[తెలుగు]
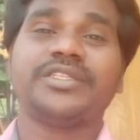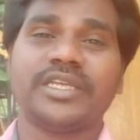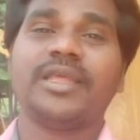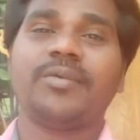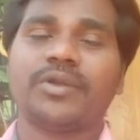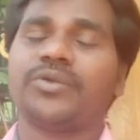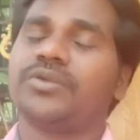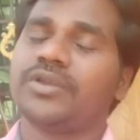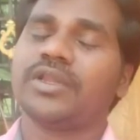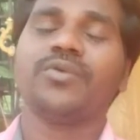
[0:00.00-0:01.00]
చేయలేము
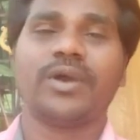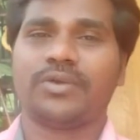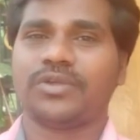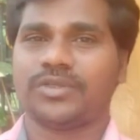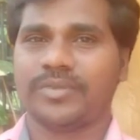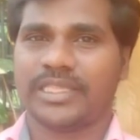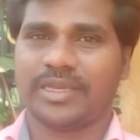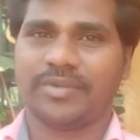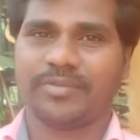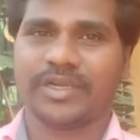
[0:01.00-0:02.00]
అనుకుంటున్నారో వాళ్ళ కోసం
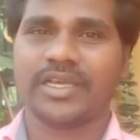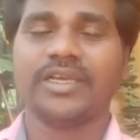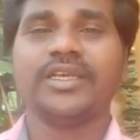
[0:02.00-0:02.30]
మాత్రమే అనమాట